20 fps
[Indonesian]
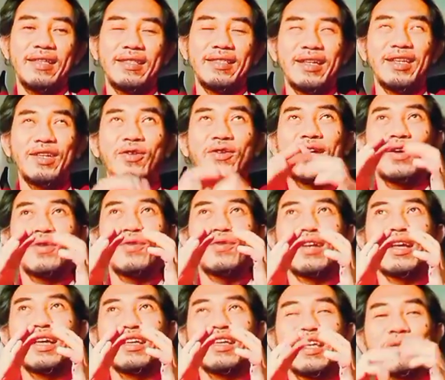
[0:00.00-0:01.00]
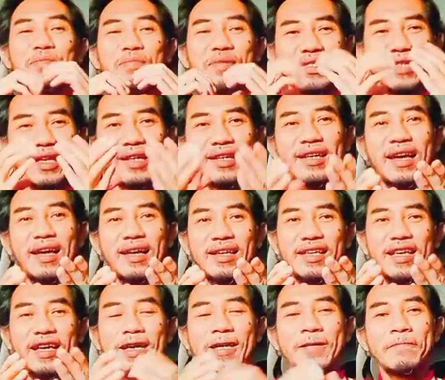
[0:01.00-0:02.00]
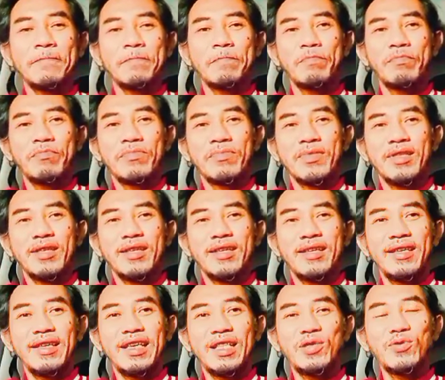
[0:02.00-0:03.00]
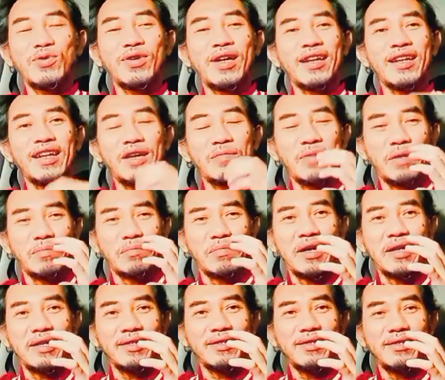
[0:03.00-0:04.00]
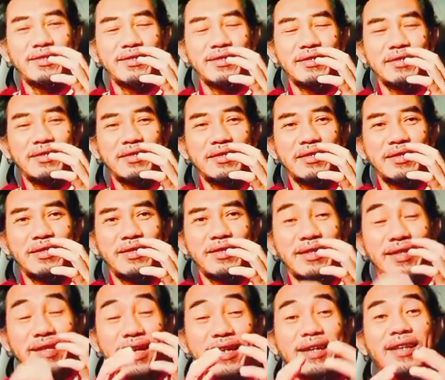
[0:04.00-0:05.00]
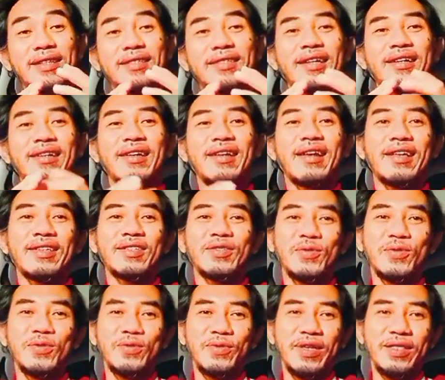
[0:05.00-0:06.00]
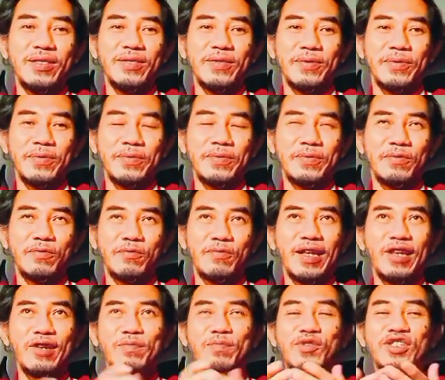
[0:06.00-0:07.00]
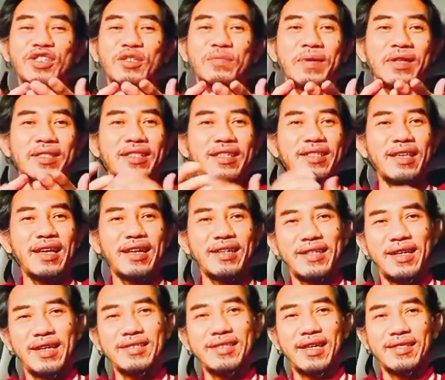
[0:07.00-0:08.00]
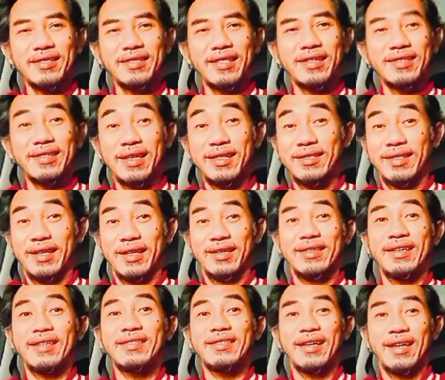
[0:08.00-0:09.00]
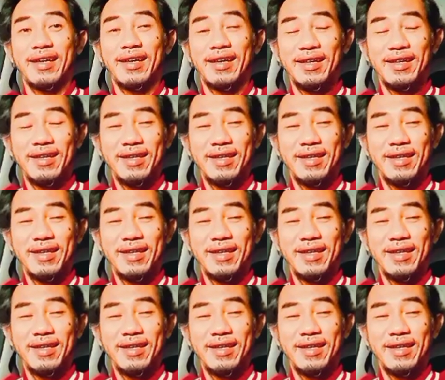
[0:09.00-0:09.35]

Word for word: Jadi orang-orang yang bisa kaya itu karena memang dia kerja keras untuk itu. Walaupun sepertinya dia santai-santai saja.